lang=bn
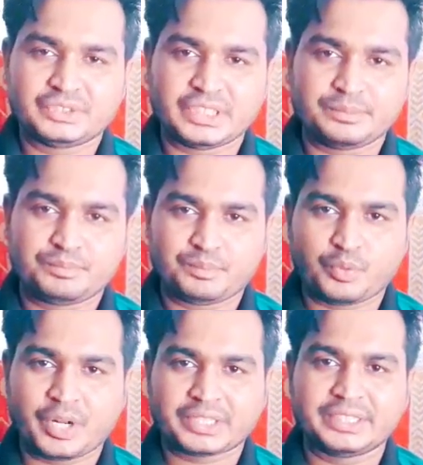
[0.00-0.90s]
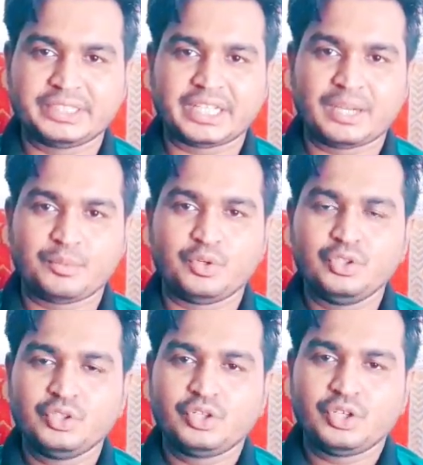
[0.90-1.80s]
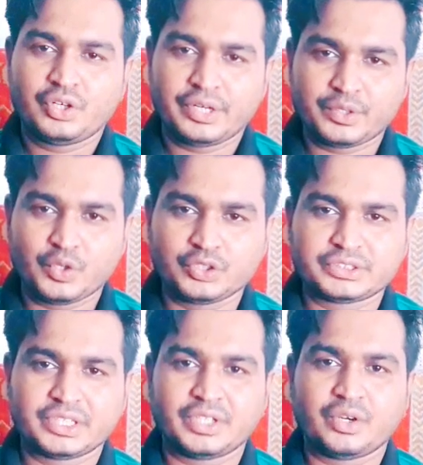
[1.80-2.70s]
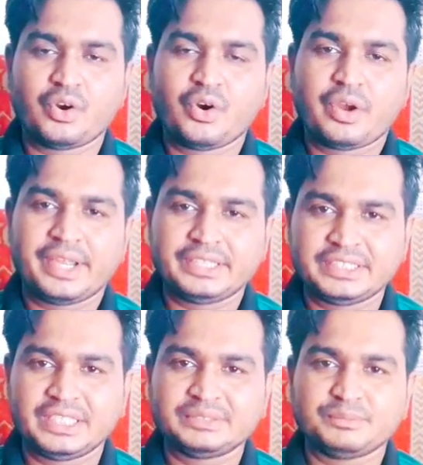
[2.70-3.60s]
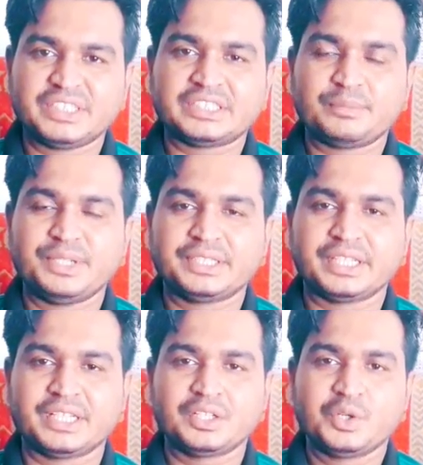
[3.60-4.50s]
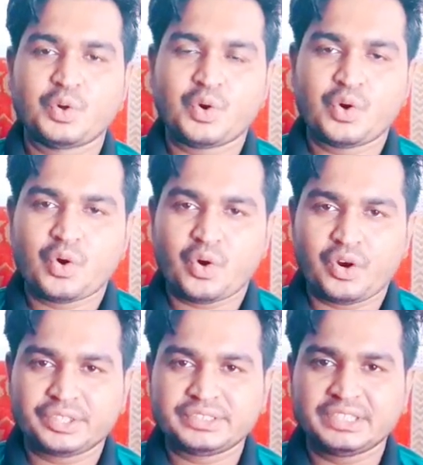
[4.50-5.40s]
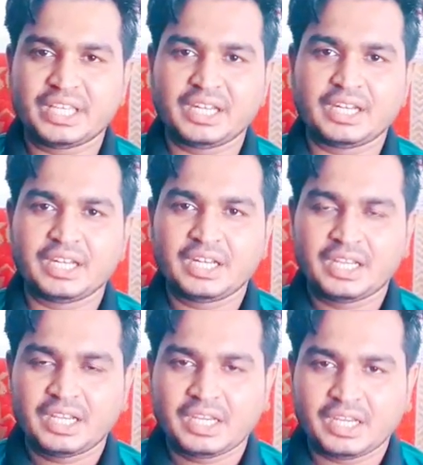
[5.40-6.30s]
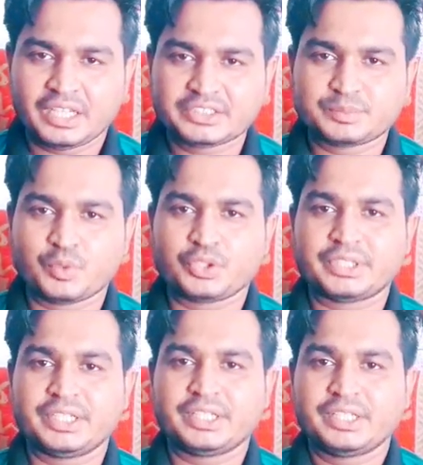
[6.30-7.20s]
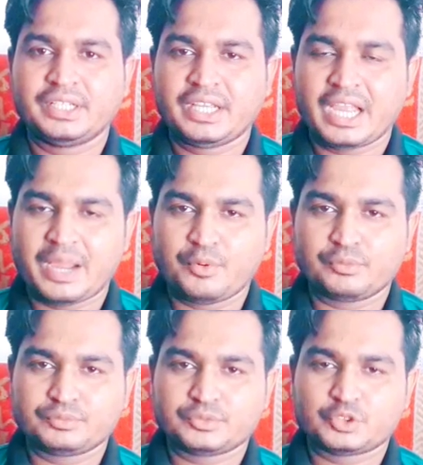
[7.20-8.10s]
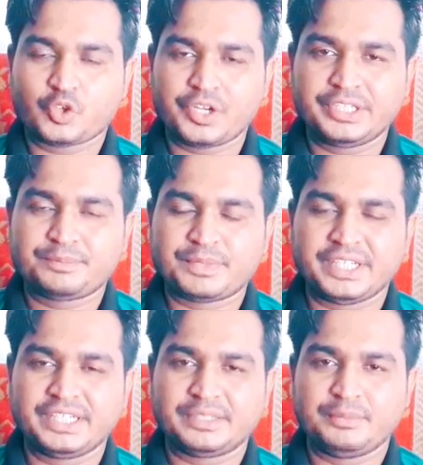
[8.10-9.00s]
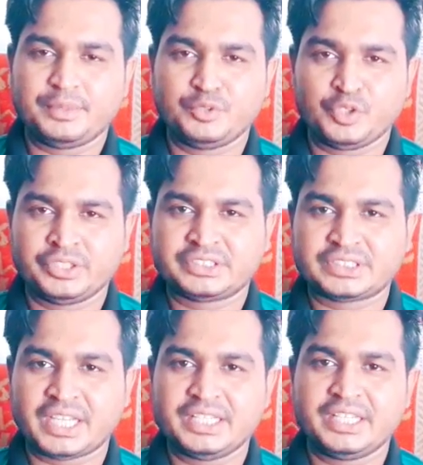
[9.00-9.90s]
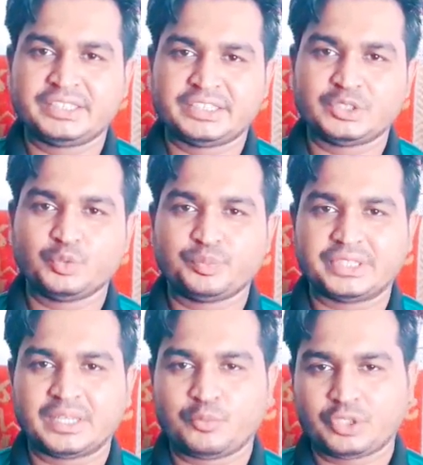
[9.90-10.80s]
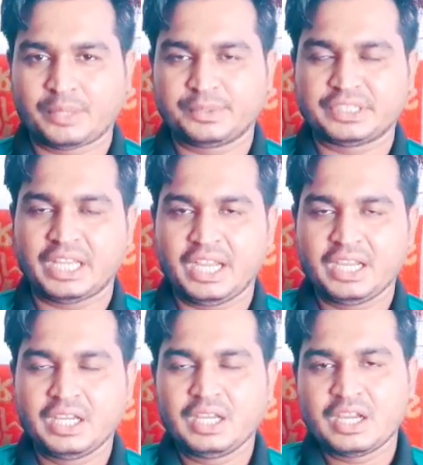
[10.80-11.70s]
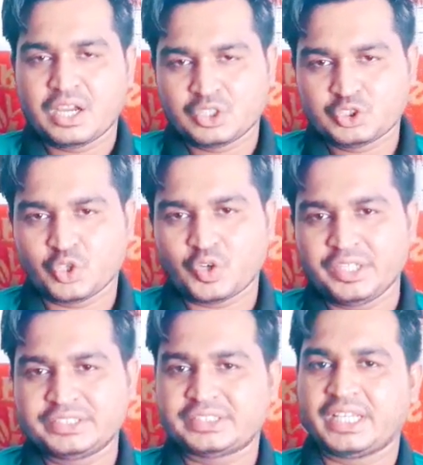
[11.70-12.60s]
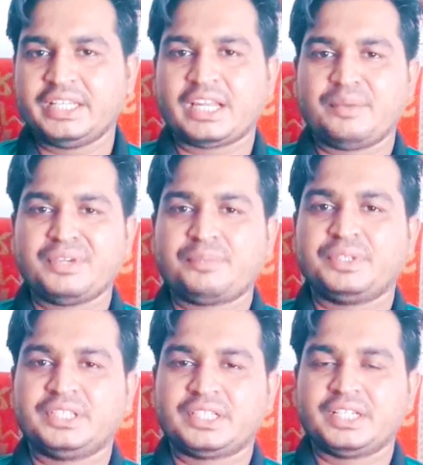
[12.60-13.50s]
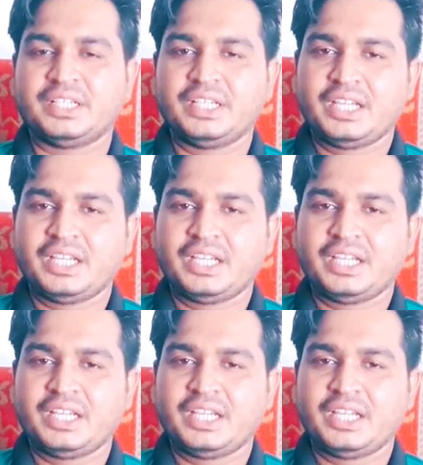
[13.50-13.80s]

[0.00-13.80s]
যেই প্রোডাক্টটি দেখাবো এগুলো হচ্ছে এশিয়ান মেজারমেন্টের অরিজিনাল এক্সপোর্টের এবং সলিড প্রিন্ট বিভিন্ন স্টাইলের চিকন পিতা মোটা পিতা সকল স্টাইলের আমি আপনাদেরকে